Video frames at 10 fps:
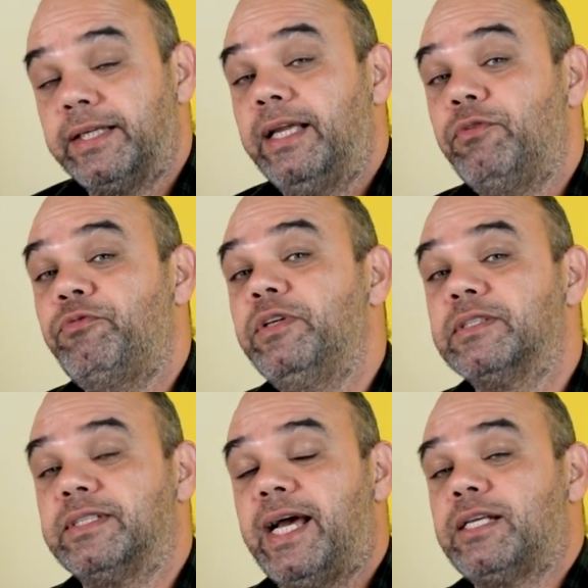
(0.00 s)
que ele
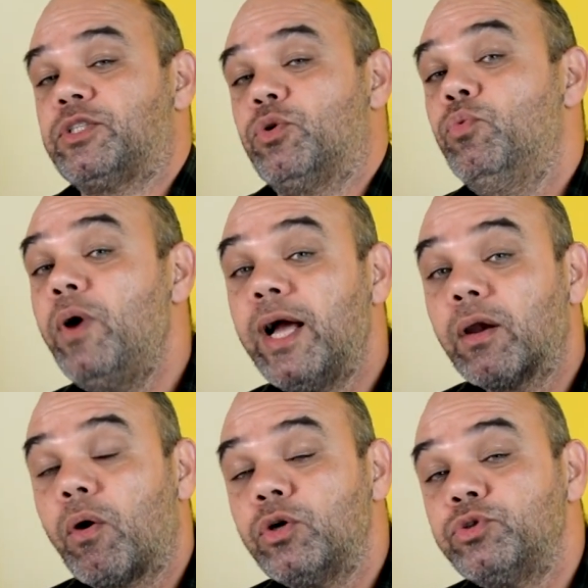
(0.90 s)
fizesse um
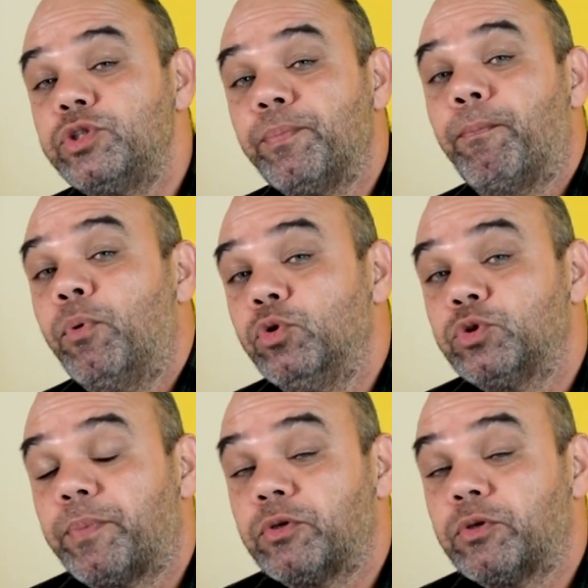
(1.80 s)
relógio de pulso